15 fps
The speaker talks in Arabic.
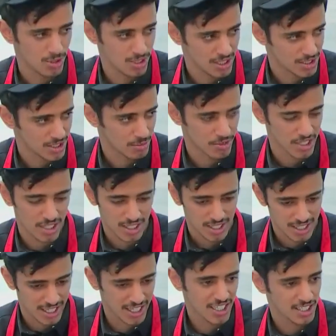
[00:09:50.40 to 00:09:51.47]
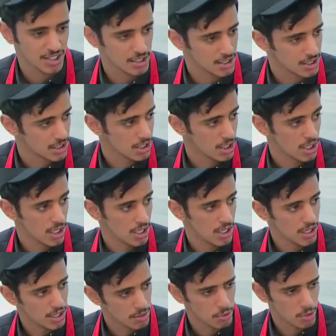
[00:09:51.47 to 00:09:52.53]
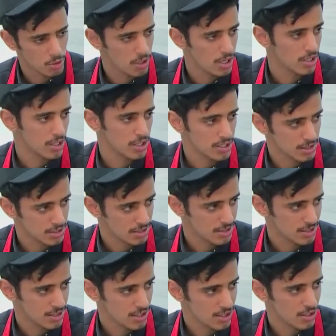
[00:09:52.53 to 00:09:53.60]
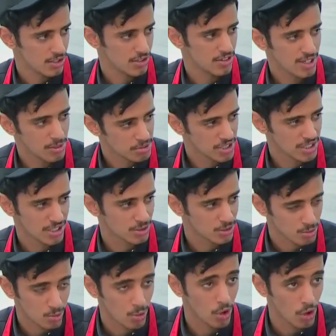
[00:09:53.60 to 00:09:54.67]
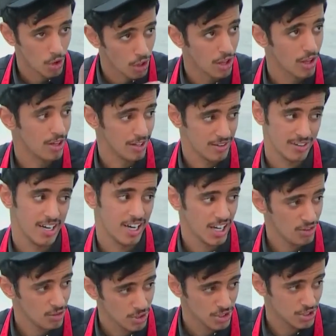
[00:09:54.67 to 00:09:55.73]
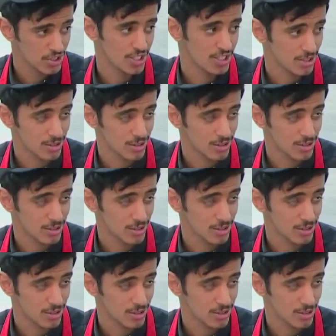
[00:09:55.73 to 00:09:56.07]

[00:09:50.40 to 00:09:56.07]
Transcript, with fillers: اللي اصغر منه انا عندك اذا بيروح ولا راح يمسك قلت والله انا حلف ولا صدق